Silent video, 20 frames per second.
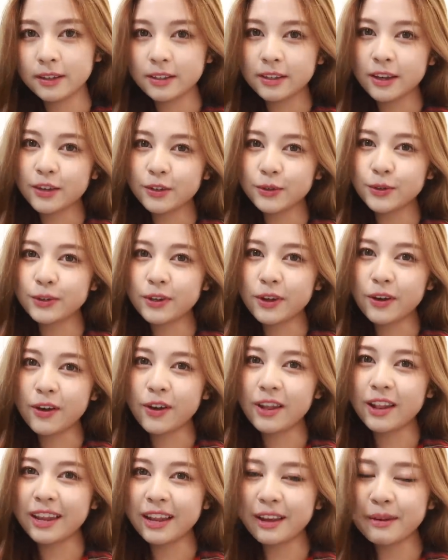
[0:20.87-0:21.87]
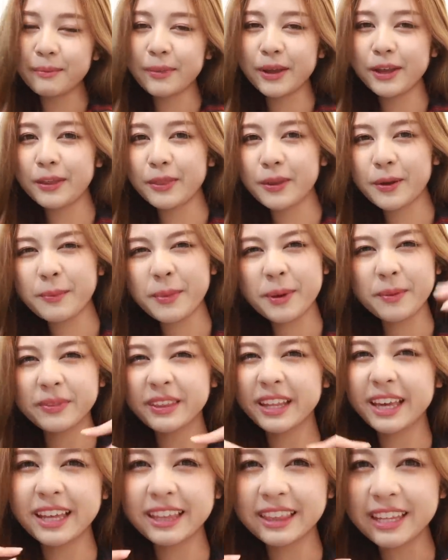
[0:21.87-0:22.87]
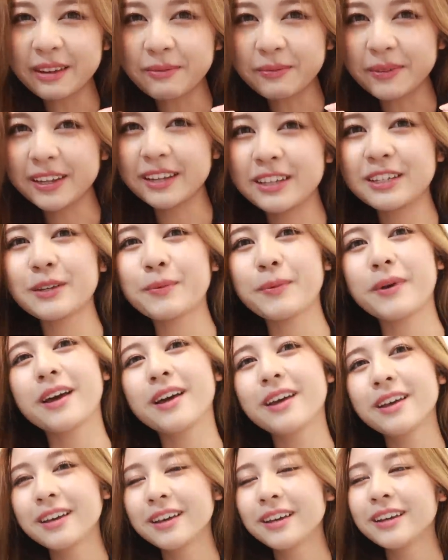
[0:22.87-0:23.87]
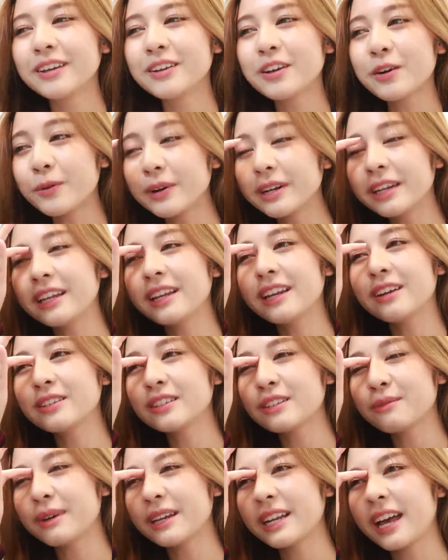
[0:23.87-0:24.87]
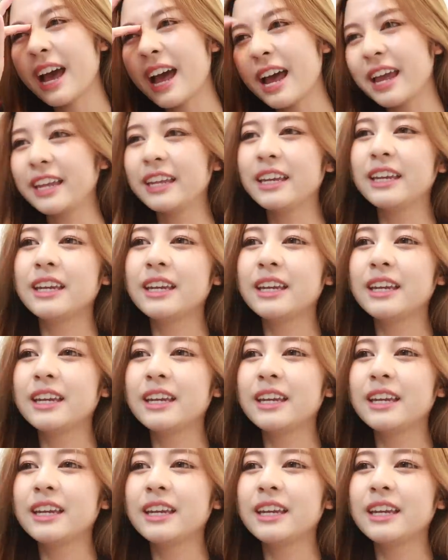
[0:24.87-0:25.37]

ใส่ชุดนอนแล้วทำไมต้องแบบหน้าเต็มอะงงี้ใช่ปะเดี๋ยววันนี้เราจะมาถ่าย